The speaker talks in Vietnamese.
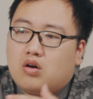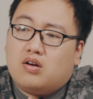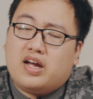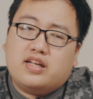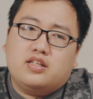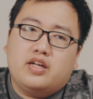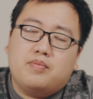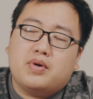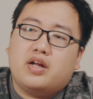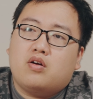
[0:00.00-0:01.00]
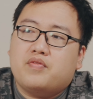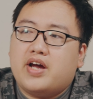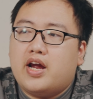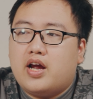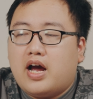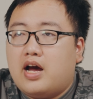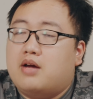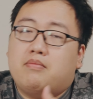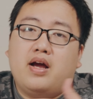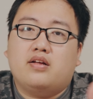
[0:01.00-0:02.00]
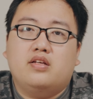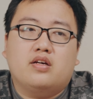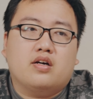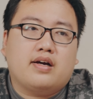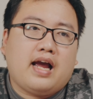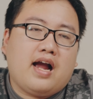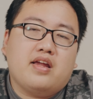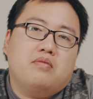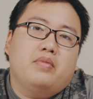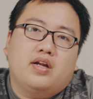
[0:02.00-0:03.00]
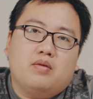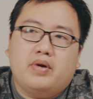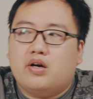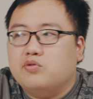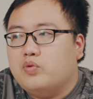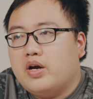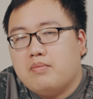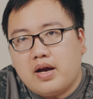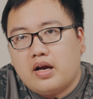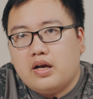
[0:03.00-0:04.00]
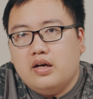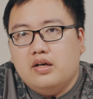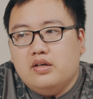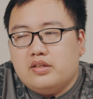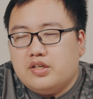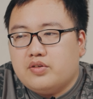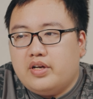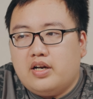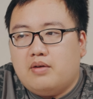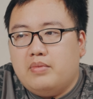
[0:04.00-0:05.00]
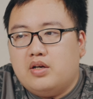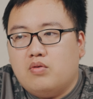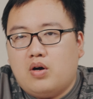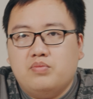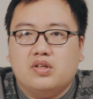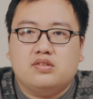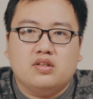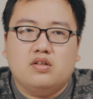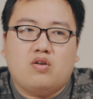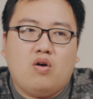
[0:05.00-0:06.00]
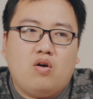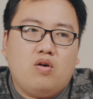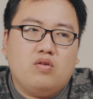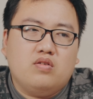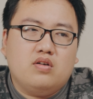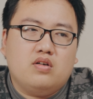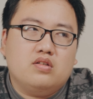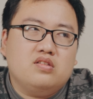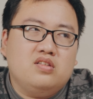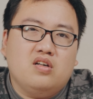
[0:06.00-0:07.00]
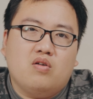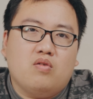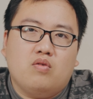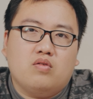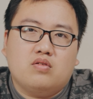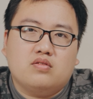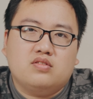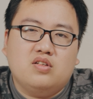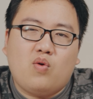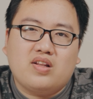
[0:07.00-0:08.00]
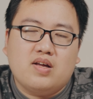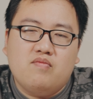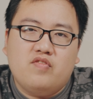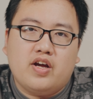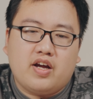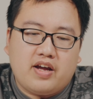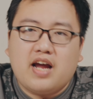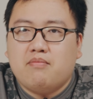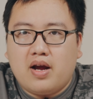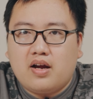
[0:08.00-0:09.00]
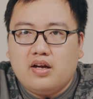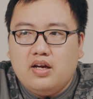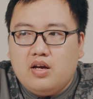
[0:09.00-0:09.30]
Còn lại thì nếu mà để nói về iMac thì cá nhân mình là mình không dùng iMac, thế cho nên là mình cũng không thực sự có nhiều sự quan tâm về cái iMac.